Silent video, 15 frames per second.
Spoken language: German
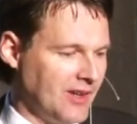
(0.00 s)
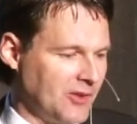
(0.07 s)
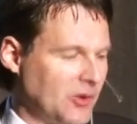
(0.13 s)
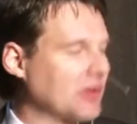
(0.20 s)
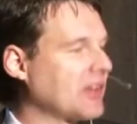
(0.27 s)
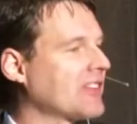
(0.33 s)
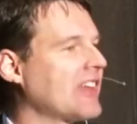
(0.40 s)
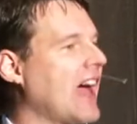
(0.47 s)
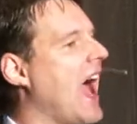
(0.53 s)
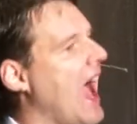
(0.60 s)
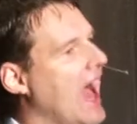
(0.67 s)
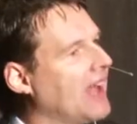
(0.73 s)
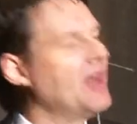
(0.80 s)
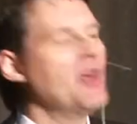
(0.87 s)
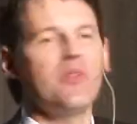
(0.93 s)
durch das
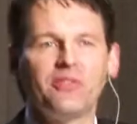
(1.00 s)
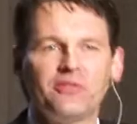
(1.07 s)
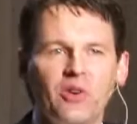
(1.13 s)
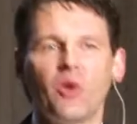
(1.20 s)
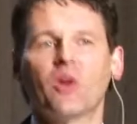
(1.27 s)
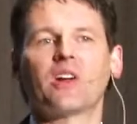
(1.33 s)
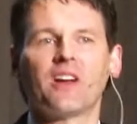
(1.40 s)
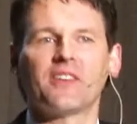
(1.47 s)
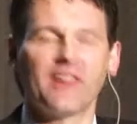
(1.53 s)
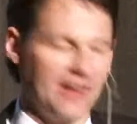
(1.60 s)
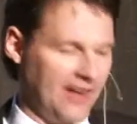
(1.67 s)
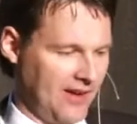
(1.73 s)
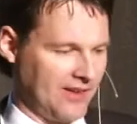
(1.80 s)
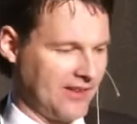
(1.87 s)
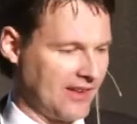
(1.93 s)
alle Völker der
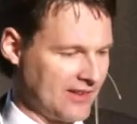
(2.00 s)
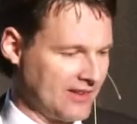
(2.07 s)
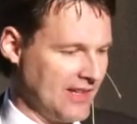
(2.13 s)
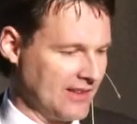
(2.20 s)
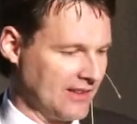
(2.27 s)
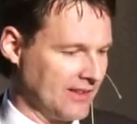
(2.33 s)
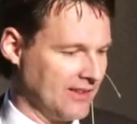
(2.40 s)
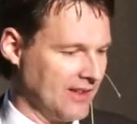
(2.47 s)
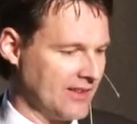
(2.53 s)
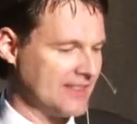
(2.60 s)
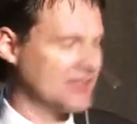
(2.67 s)
Erde gesegnet werden.